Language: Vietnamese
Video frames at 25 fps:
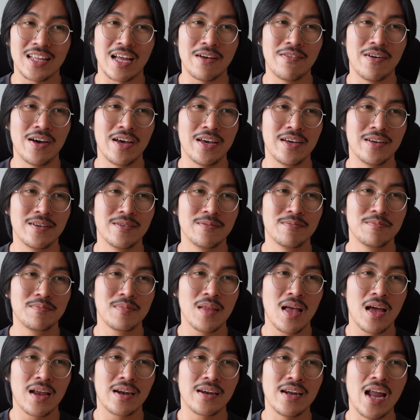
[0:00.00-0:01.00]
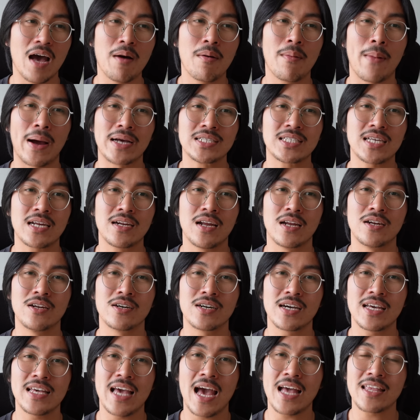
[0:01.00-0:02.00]
Tại vì để mà bạn xác định
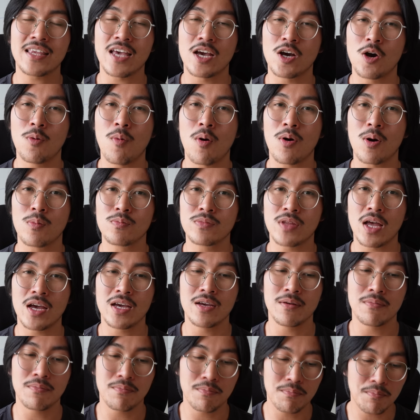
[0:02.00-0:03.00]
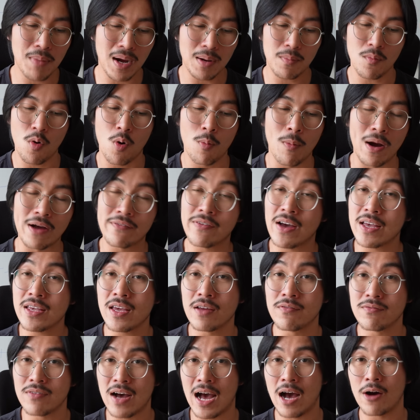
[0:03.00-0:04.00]
được cái giá trị của một công ty, bắt buộc bạn phải
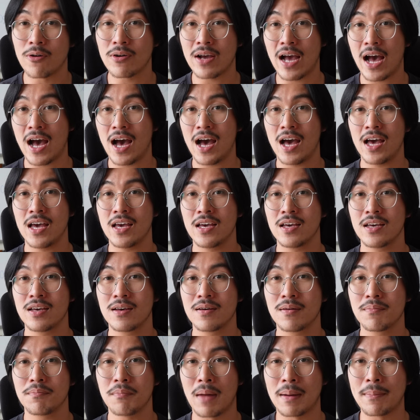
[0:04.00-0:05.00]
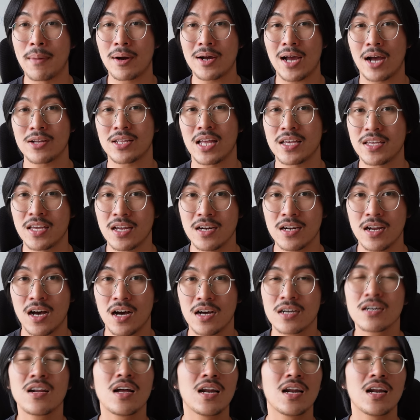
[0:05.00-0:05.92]
nhìn vào cái bản báo cáo tài chính đó.